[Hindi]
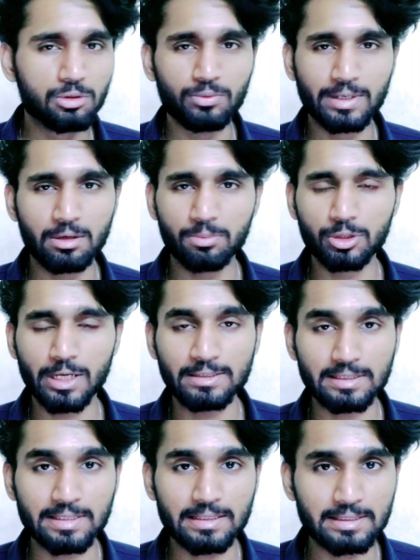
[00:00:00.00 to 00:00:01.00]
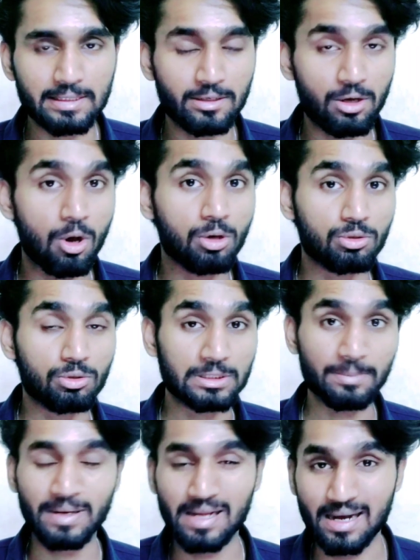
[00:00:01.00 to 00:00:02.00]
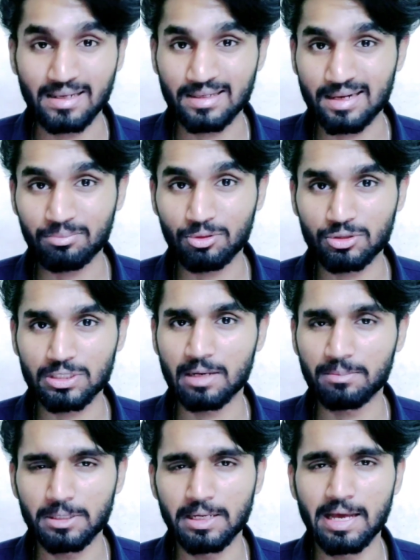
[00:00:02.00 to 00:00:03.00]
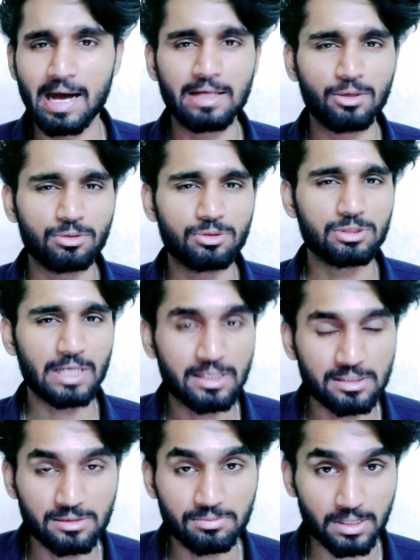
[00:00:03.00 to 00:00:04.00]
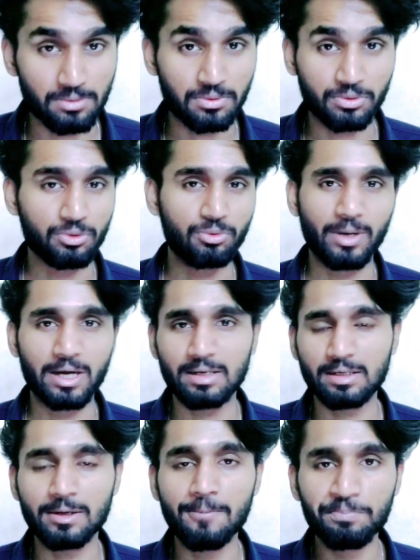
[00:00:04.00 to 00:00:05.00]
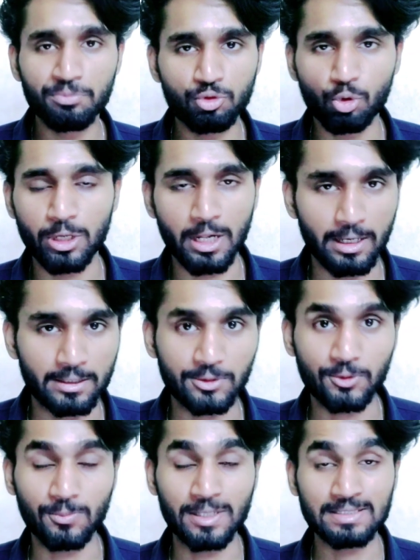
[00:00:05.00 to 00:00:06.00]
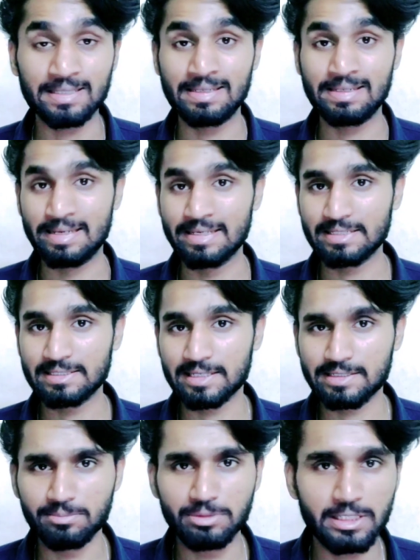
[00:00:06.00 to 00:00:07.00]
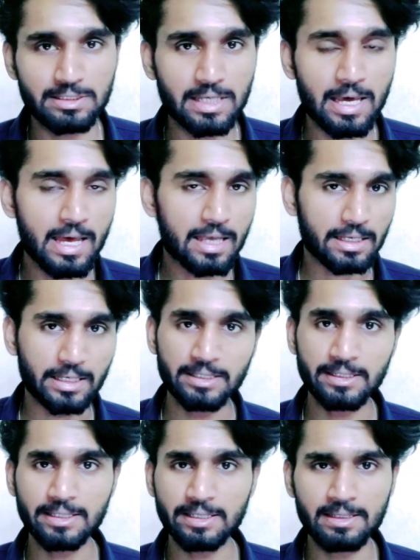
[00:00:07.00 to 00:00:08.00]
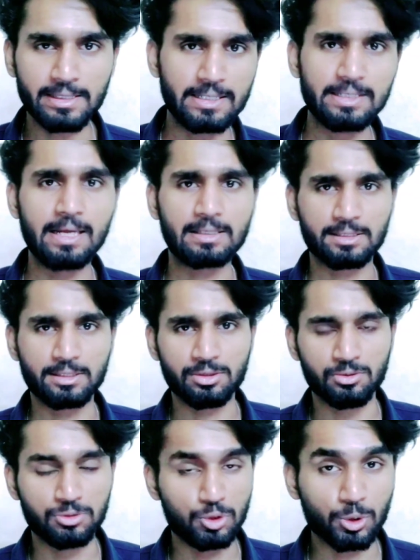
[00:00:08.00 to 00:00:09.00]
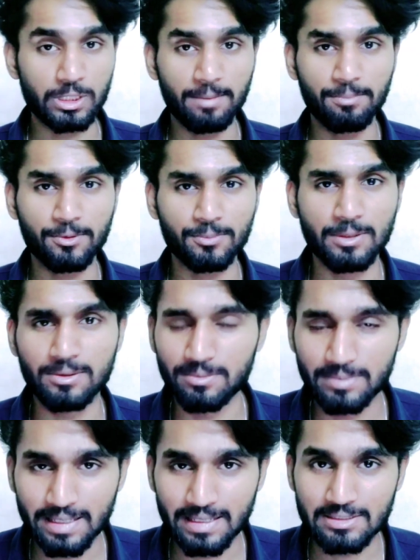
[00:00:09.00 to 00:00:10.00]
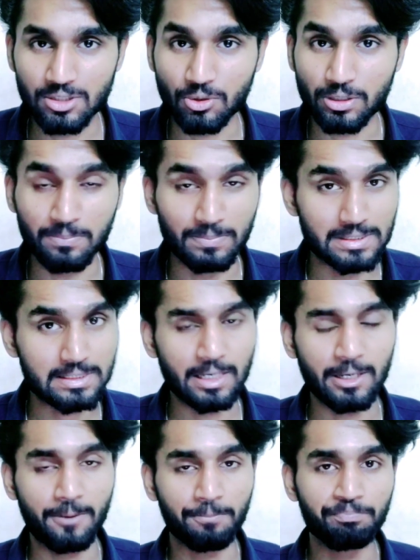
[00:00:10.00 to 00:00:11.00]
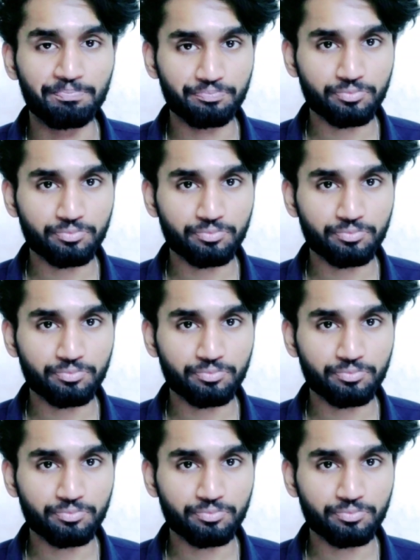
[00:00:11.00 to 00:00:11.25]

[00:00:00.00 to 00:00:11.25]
तो वीडियो को पूरी एंड तक देखते रहना और उससे पहले अगर आप लोग चैनल पर नए आए हो तो चैनल के सब्सक्राइब तो दबा कर तोड़ डालना क्योंकि मैं ऐसे लेटेस्ट टेक के अपडेट्स इन डिटेल डेली लाता रहता हूँ जो कि आप लोग बिल्कुल भी नहीं चाहोगे मिस करना